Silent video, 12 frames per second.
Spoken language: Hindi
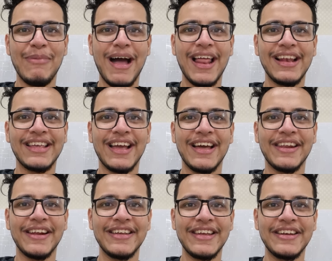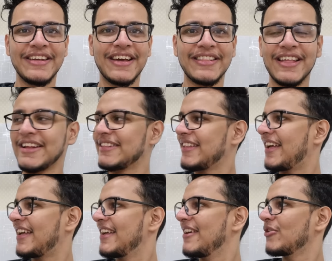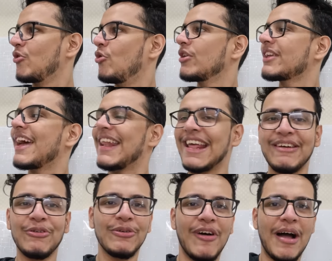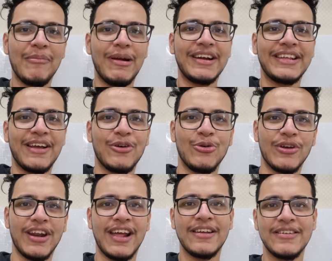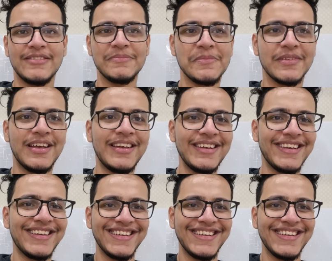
बाल क्या रंगीन करता रहता है घूर क्या रहा है वो वहां बैठ के घूर रहा है